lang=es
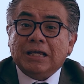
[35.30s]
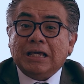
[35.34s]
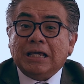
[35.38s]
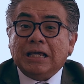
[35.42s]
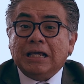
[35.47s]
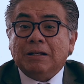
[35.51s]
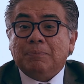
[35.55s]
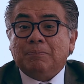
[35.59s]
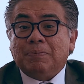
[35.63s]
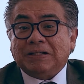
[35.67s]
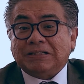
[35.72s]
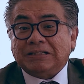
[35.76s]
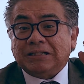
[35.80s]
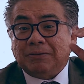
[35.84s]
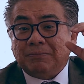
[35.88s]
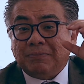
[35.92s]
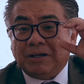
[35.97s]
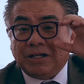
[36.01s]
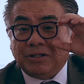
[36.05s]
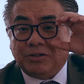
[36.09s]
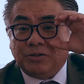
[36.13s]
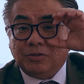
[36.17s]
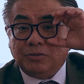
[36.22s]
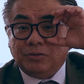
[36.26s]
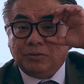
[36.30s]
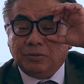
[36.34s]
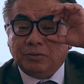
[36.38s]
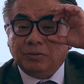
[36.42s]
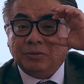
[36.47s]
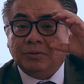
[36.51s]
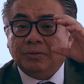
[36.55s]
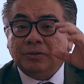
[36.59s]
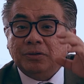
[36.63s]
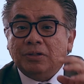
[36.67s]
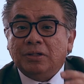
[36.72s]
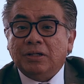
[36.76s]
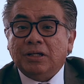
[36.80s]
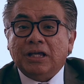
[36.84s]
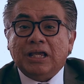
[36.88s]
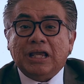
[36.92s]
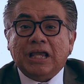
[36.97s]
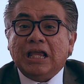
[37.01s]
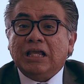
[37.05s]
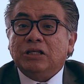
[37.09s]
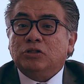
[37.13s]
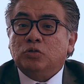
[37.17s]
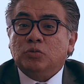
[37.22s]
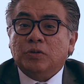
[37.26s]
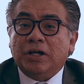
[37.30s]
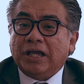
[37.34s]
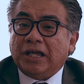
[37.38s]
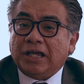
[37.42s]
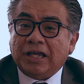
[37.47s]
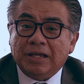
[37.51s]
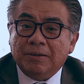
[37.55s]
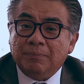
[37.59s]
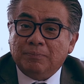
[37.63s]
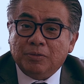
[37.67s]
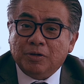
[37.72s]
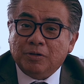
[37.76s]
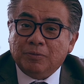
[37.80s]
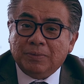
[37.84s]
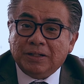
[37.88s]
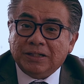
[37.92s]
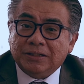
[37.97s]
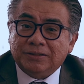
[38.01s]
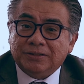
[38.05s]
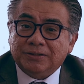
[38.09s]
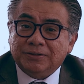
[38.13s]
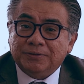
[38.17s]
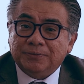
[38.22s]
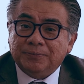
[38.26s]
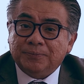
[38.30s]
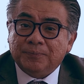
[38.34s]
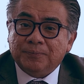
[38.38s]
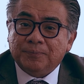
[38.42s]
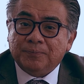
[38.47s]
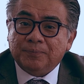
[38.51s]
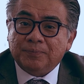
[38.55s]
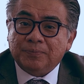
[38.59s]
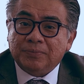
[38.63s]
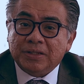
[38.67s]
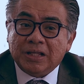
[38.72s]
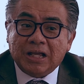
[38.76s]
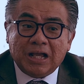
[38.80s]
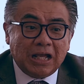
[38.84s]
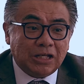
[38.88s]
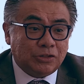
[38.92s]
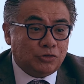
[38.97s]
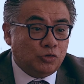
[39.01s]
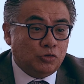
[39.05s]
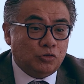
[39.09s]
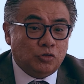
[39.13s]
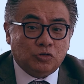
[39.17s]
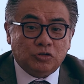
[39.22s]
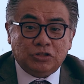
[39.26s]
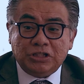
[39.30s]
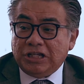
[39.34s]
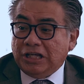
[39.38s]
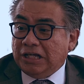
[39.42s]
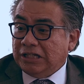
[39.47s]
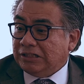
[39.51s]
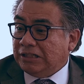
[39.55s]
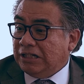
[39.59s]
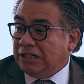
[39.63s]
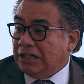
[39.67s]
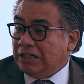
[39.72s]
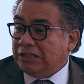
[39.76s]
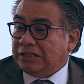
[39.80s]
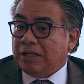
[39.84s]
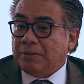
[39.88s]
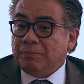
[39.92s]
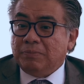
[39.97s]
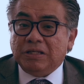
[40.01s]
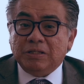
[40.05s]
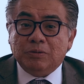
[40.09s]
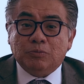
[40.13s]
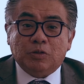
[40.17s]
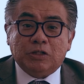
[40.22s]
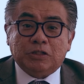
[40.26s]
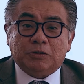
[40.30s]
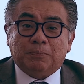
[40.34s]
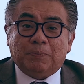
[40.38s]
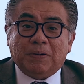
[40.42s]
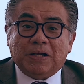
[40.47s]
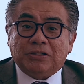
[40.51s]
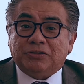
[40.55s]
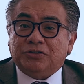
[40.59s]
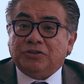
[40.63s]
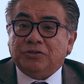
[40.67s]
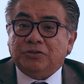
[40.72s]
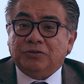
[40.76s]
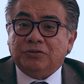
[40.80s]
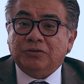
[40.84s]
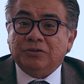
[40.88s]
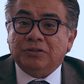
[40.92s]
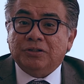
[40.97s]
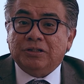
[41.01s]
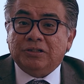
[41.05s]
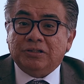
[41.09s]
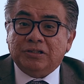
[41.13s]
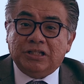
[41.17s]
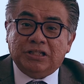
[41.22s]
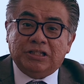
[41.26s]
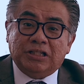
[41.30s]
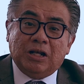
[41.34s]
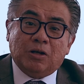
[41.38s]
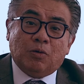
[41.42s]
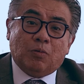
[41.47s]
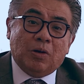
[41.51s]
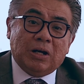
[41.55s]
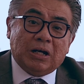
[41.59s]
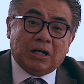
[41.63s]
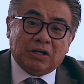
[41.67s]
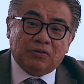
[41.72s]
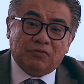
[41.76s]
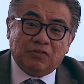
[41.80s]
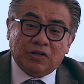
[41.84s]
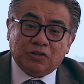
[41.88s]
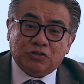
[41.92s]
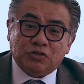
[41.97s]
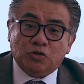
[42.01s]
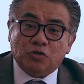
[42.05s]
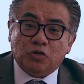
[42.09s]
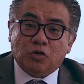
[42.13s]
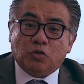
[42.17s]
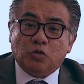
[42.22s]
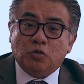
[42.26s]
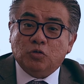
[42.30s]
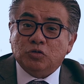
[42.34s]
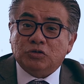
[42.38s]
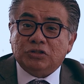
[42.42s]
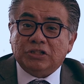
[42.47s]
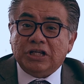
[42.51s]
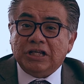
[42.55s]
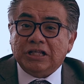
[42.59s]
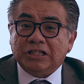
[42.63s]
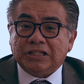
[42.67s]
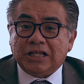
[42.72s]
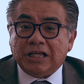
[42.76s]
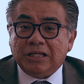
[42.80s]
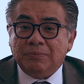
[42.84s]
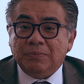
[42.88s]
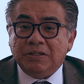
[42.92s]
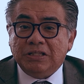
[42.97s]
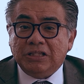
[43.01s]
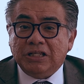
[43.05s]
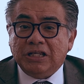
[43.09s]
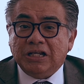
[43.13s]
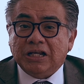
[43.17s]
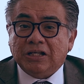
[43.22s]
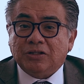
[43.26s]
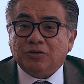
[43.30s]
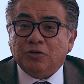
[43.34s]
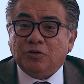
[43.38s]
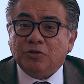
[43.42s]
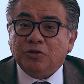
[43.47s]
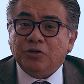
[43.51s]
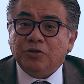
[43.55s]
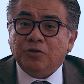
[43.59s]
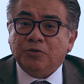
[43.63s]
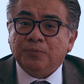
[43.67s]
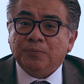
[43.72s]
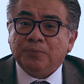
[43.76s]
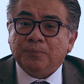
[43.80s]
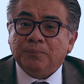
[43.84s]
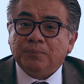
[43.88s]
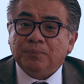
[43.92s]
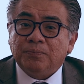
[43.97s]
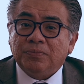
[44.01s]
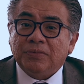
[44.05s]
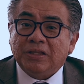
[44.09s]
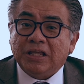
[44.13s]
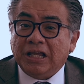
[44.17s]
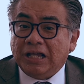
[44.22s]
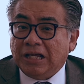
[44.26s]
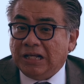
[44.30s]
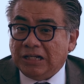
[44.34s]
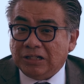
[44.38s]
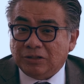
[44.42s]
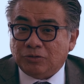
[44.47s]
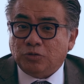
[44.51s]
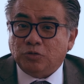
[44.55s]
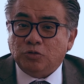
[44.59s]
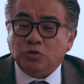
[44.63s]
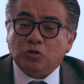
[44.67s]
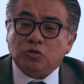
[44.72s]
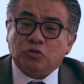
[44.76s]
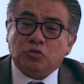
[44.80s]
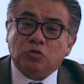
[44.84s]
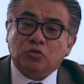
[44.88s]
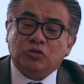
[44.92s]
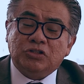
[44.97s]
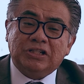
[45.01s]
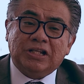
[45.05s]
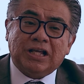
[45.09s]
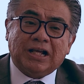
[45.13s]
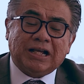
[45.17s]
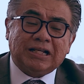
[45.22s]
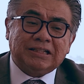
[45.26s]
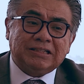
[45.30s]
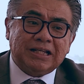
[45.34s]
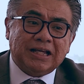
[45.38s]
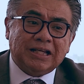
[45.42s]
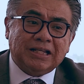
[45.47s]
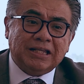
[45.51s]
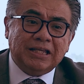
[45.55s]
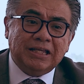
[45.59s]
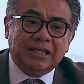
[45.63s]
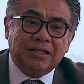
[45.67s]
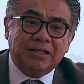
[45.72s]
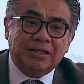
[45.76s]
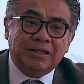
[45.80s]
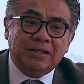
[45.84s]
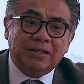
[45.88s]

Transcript: El pasamayo es un ejemplo más. Hace unos días en este mismo espacio, desde el cual reflexiono con ustedes, que es mi directorio, en el estudio Sousi Nakazaki,